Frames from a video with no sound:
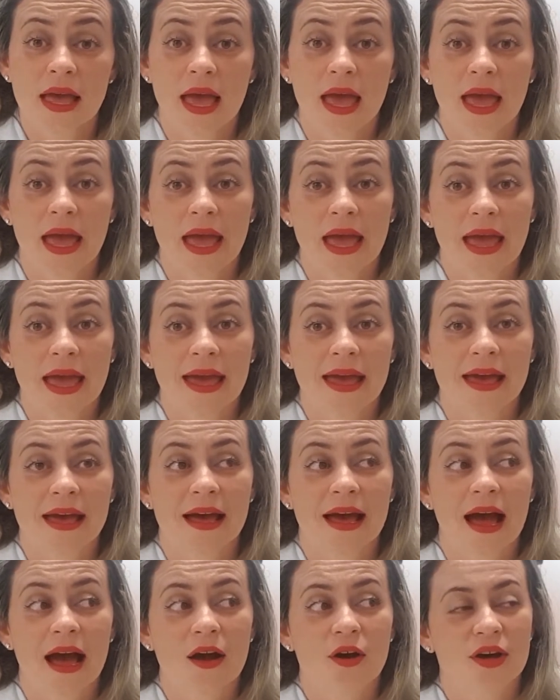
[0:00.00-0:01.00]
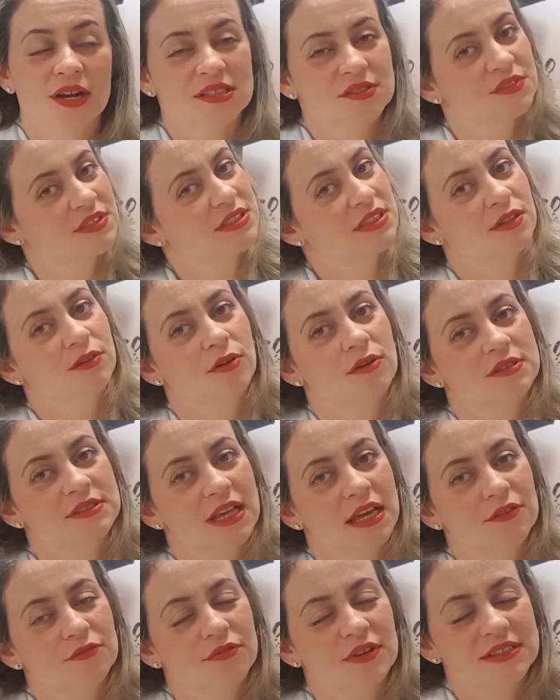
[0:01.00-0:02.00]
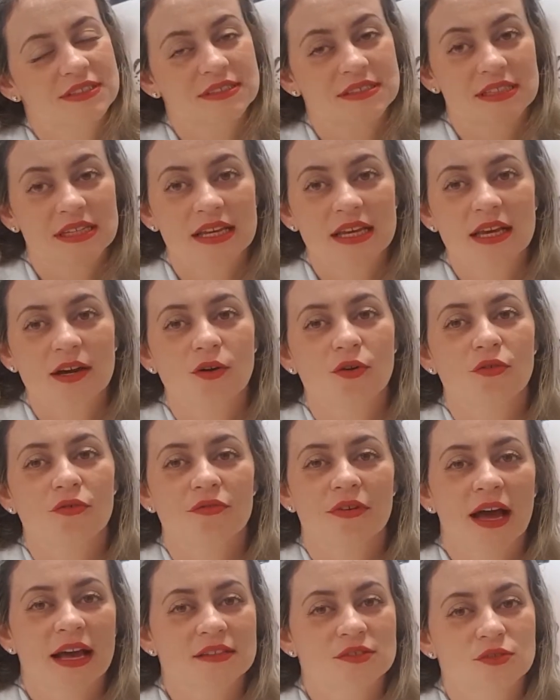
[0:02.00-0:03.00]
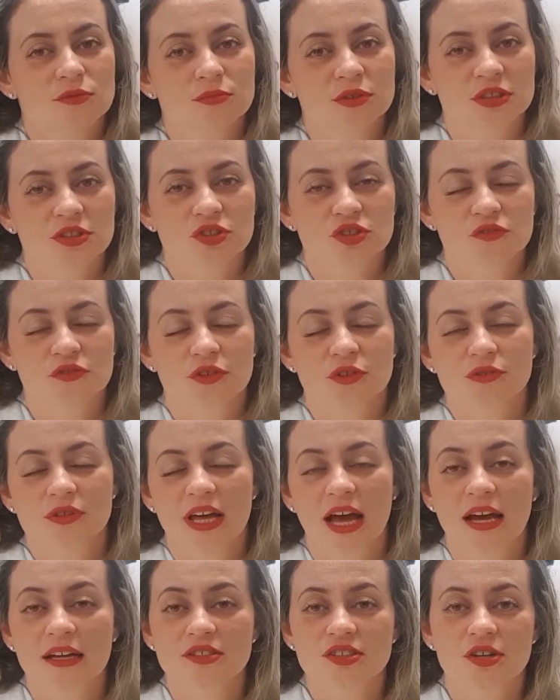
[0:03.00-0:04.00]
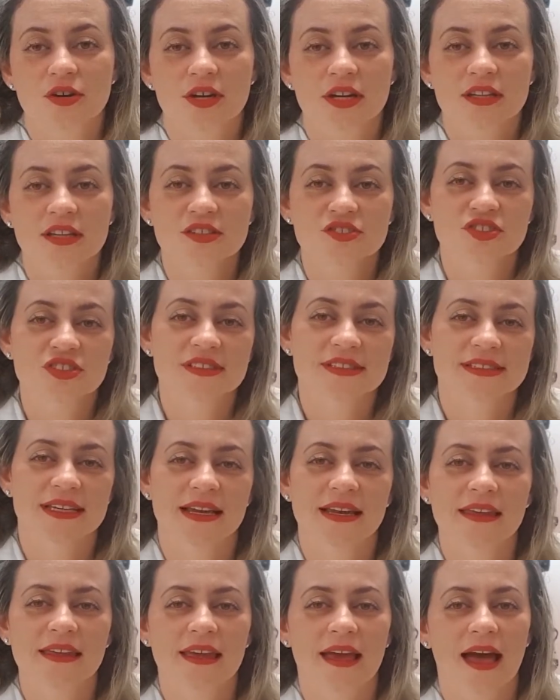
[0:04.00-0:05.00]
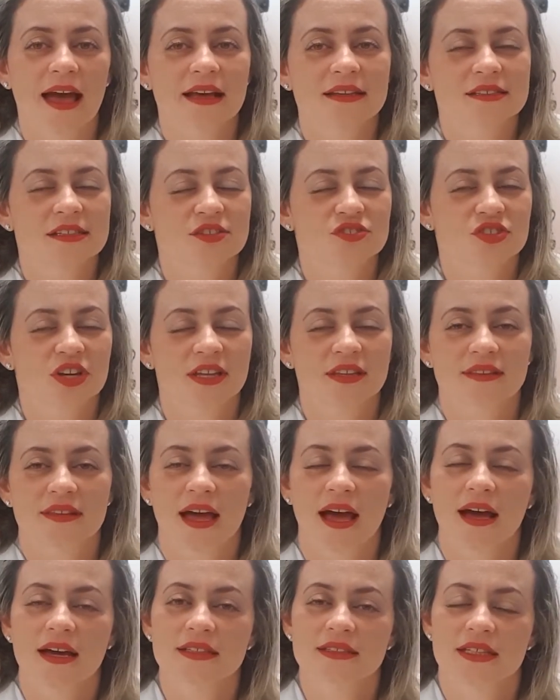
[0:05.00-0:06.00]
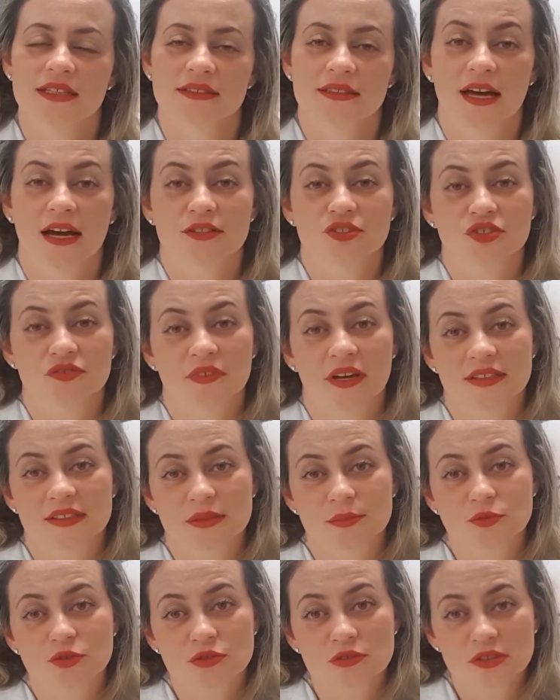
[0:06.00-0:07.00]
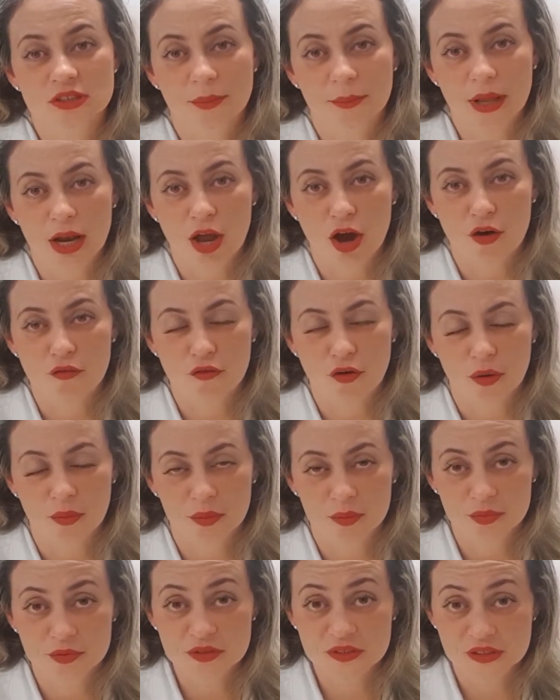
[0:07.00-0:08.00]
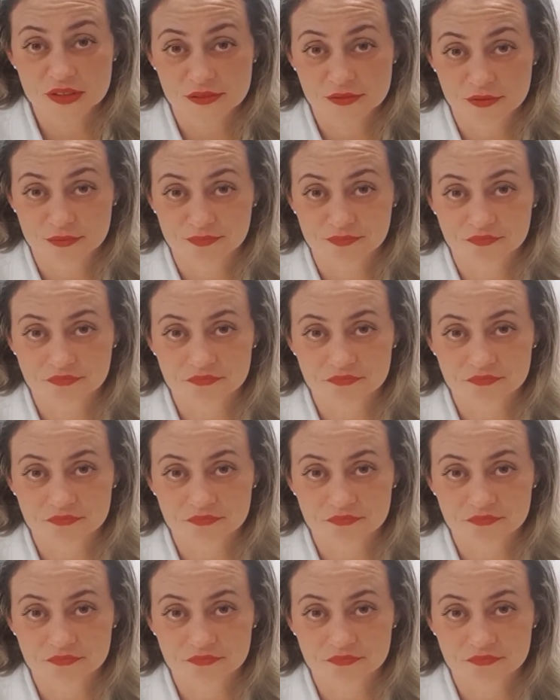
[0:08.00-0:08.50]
É, agora, se você não consegue fazer ou faz com muita dificuldade, é hora da gente se alinhar, se ajeitar e tentar ativar esse músculo da melhor forma possível.